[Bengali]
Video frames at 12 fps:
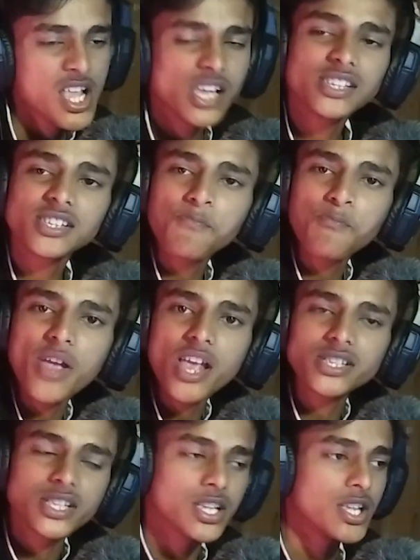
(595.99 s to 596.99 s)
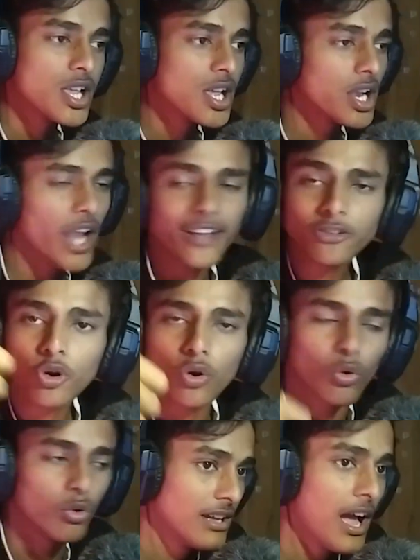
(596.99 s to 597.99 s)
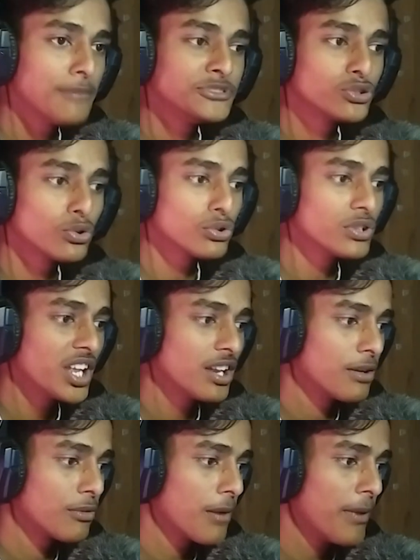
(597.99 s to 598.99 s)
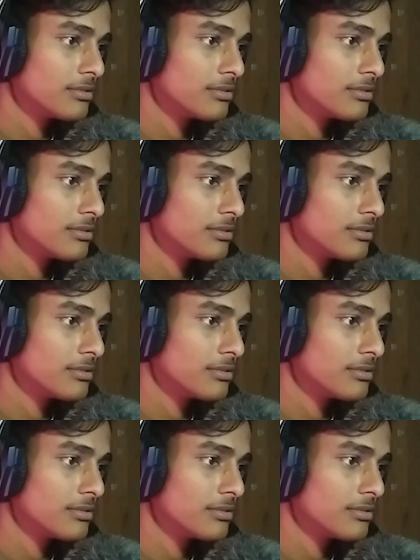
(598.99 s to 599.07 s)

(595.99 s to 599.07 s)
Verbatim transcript: ইজ দ্য পেজি লাইক করো আমি টোটোরিয়াল নেবো না